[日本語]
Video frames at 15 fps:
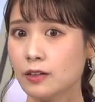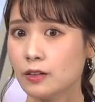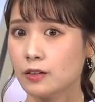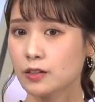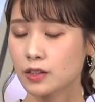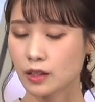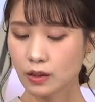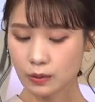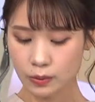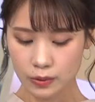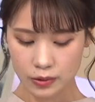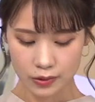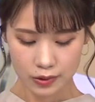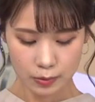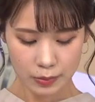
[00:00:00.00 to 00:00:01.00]
時間を
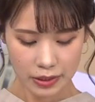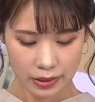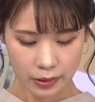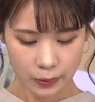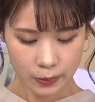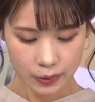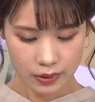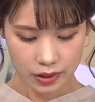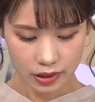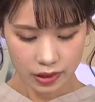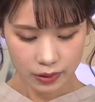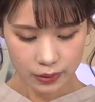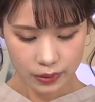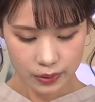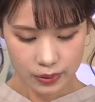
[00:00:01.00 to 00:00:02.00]
進めてこの先
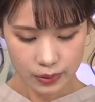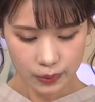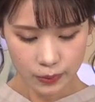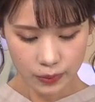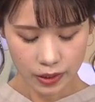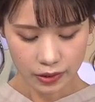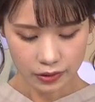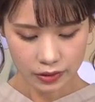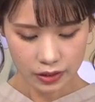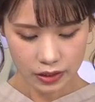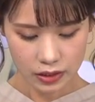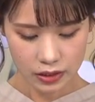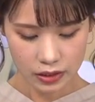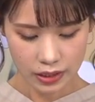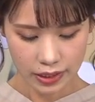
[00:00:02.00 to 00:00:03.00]
の予想を確認
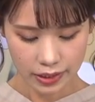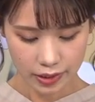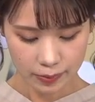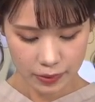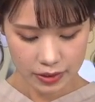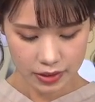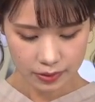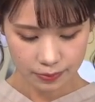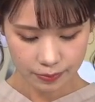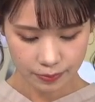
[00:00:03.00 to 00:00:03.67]
していきます。